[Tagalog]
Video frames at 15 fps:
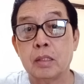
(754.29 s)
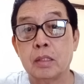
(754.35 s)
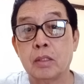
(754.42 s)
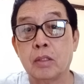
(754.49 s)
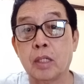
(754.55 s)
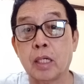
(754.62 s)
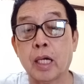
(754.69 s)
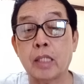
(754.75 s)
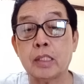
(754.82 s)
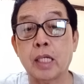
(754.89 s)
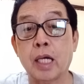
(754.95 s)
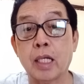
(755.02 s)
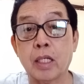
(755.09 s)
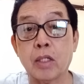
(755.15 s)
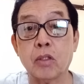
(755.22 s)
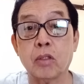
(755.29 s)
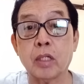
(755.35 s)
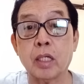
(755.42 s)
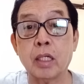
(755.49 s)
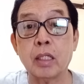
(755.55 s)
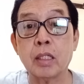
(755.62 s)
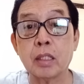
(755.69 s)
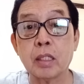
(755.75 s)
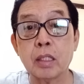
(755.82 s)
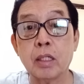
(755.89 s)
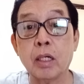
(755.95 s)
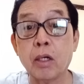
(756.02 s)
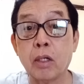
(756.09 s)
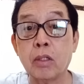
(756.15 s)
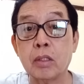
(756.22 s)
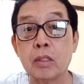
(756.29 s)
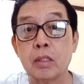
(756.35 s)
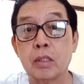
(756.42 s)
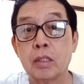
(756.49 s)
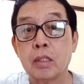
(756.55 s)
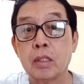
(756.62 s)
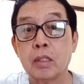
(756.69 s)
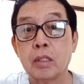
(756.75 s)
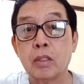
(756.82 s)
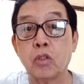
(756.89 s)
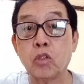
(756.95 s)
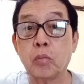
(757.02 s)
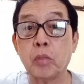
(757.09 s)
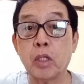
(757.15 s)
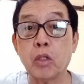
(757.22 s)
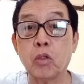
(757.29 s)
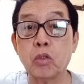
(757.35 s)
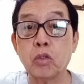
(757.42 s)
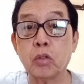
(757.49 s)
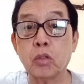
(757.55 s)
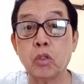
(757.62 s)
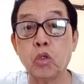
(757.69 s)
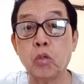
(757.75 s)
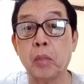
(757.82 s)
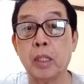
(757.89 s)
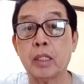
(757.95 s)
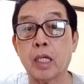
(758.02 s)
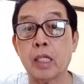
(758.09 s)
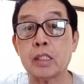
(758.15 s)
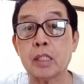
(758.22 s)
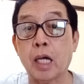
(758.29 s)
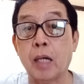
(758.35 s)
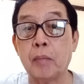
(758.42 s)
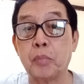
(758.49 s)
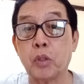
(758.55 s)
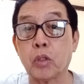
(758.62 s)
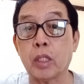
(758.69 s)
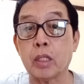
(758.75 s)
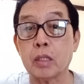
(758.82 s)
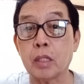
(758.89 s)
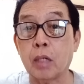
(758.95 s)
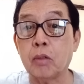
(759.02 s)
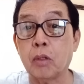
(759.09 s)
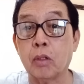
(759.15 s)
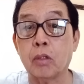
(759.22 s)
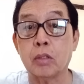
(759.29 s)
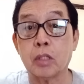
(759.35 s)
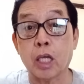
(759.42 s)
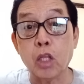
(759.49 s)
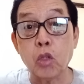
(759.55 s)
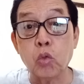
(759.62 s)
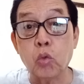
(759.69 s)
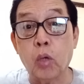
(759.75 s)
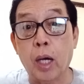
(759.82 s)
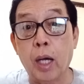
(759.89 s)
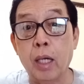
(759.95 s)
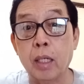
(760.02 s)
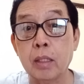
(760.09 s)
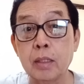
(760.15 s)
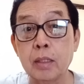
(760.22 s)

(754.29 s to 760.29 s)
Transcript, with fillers: O, oh, kagaya si Harry Roque. O, oh, numero unong human rights advocate daw. O, kinuha.